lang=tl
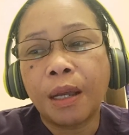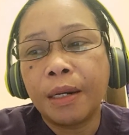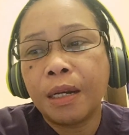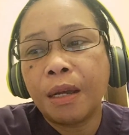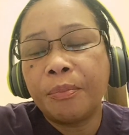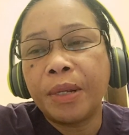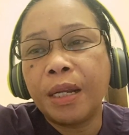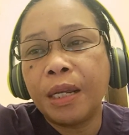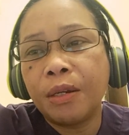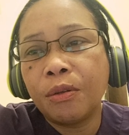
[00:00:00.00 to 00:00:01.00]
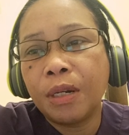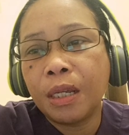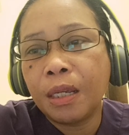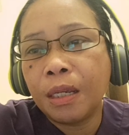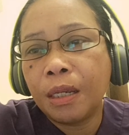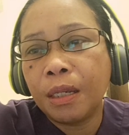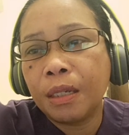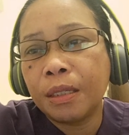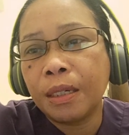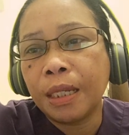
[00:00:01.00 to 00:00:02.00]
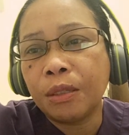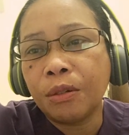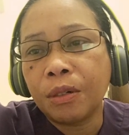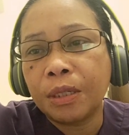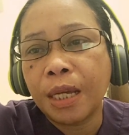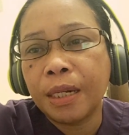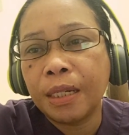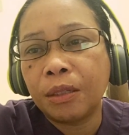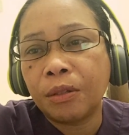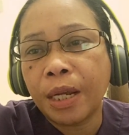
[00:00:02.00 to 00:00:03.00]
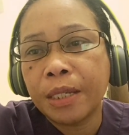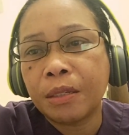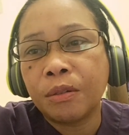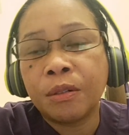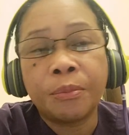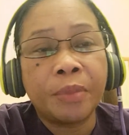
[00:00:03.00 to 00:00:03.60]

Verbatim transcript: ganda na apelyido ni Senator Janet Rice, no?